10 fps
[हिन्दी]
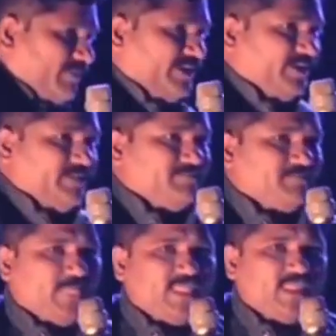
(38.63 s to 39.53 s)
बैठे
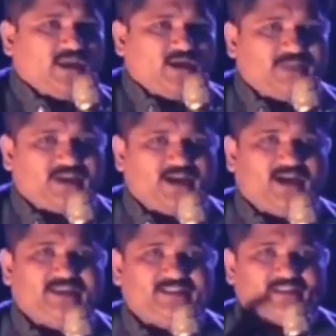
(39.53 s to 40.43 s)
हमने
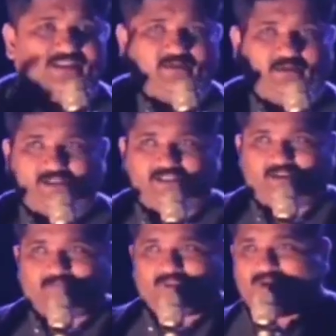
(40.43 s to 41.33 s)
कहा यदि ये हमारे
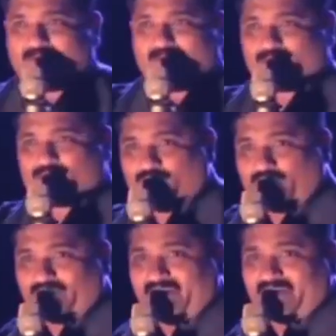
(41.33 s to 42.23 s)
धर्म के बारे में कुछ
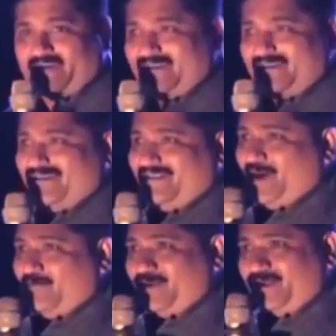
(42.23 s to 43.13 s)
बोलते हैं
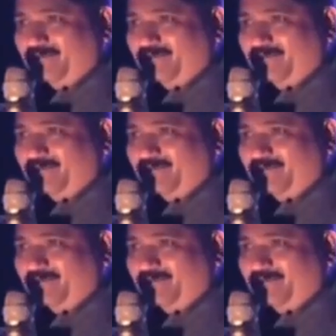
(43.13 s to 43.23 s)
हम इन्हें